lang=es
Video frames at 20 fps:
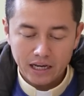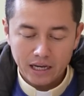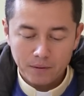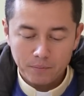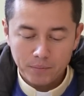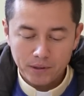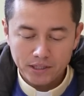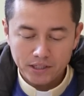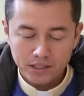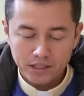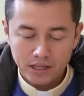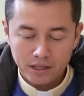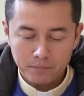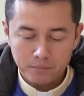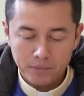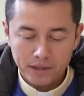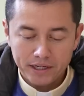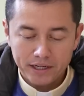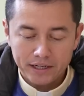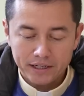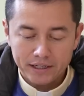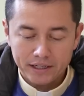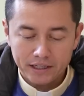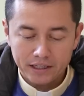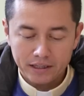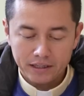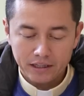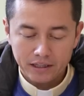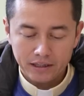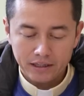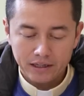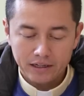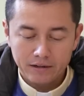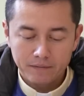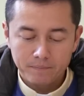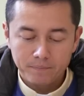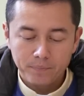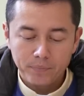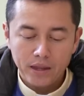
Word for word: capacidad para retener,